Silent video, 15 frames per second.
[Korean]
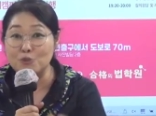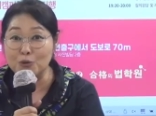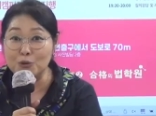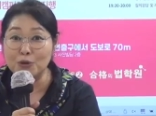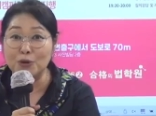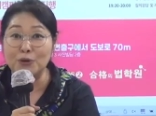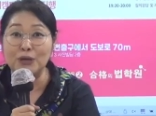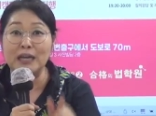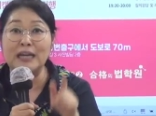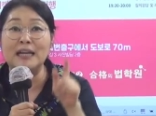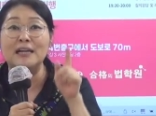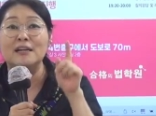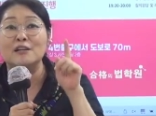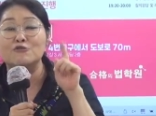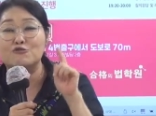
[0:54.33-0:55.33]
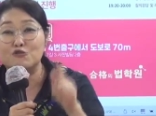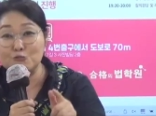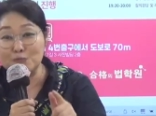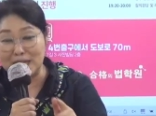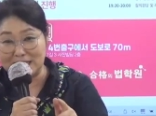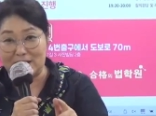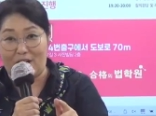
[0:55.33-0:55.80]
목요일
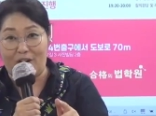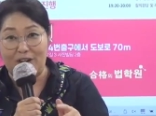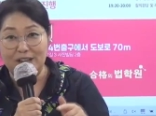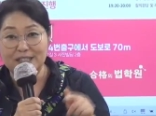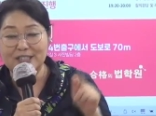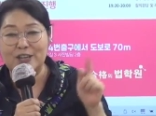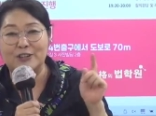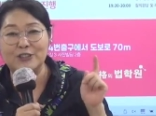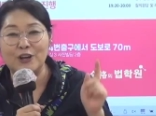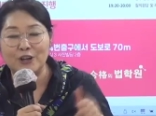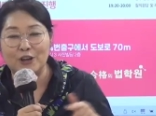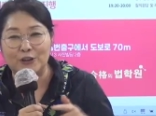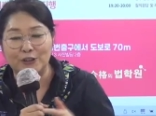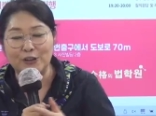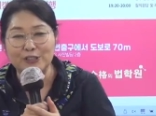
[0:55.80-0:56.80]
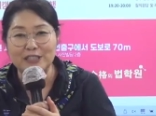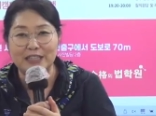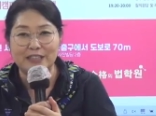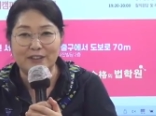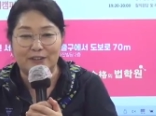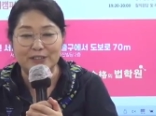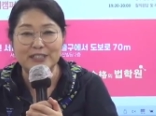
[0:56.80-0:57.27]
줌에서 저녁
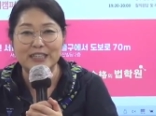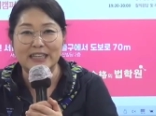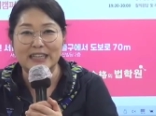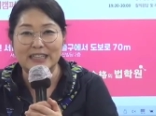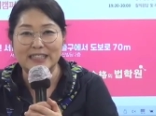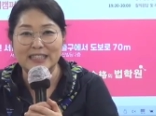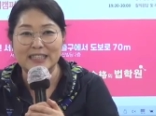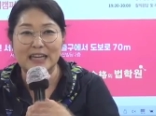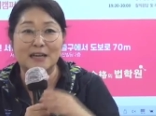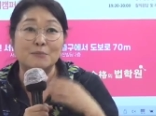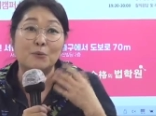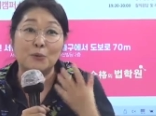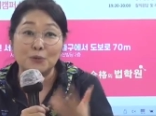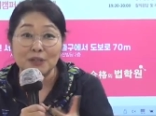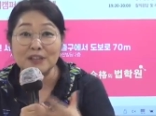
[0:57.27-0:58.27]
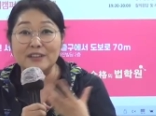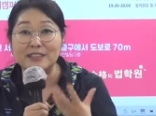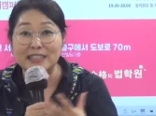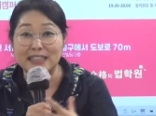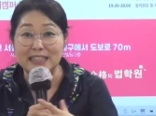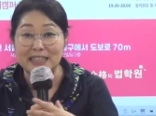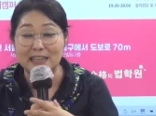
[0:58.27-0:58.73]
8시에서 10시까지 제가 모든
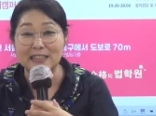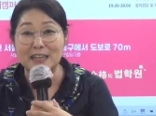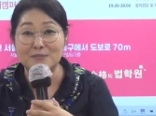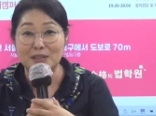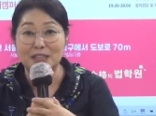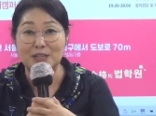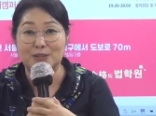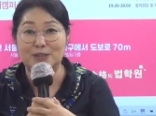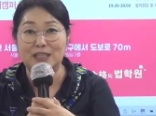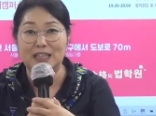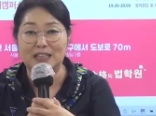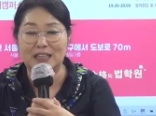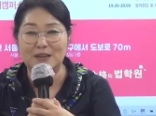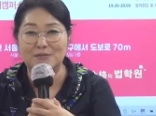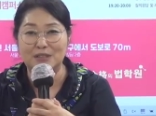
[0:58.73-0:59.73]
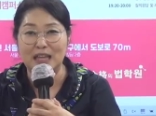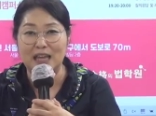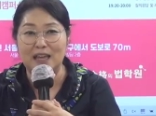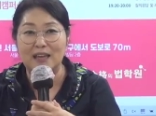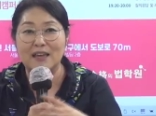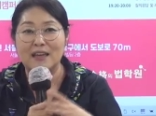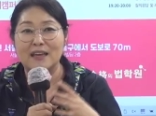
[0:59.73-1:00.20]
것을 다 상담해 드리고 있기
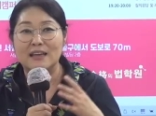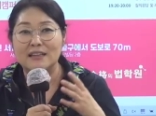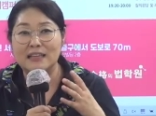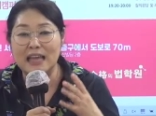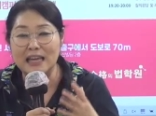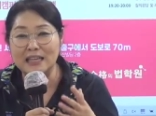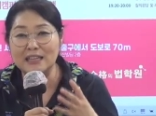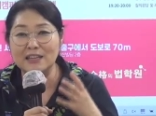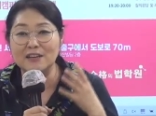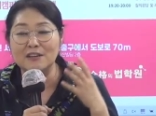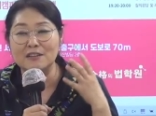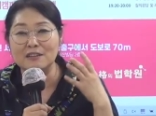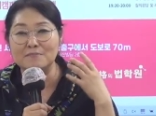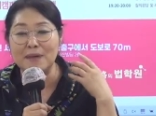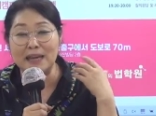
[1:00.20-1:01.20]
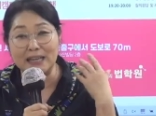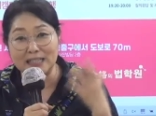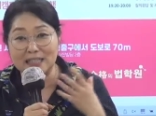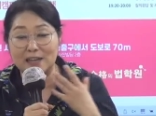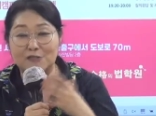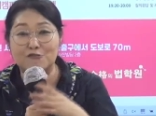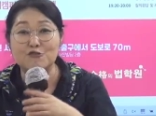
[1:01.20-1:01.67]
때문에 내년
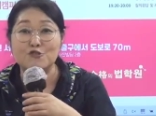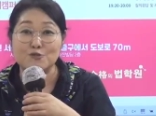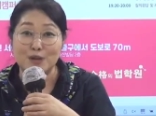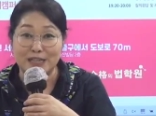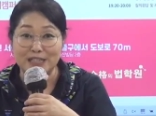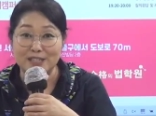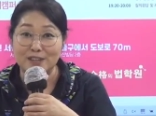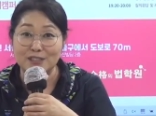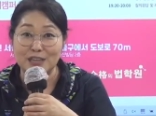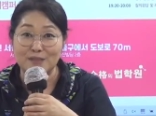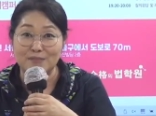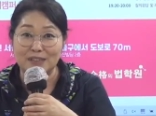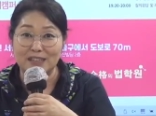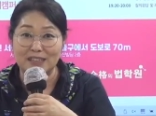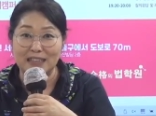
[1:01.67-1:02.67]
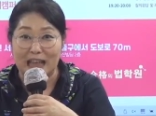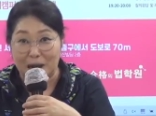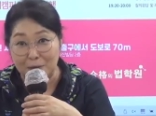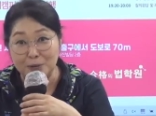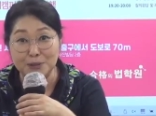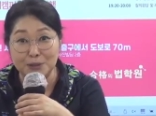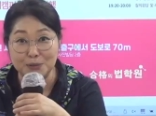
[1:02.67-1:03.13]
패키지가 궁금하신 선생님들은
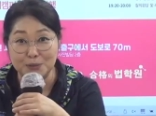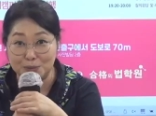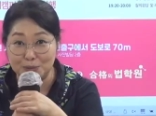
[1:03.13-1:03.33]
다 오셔도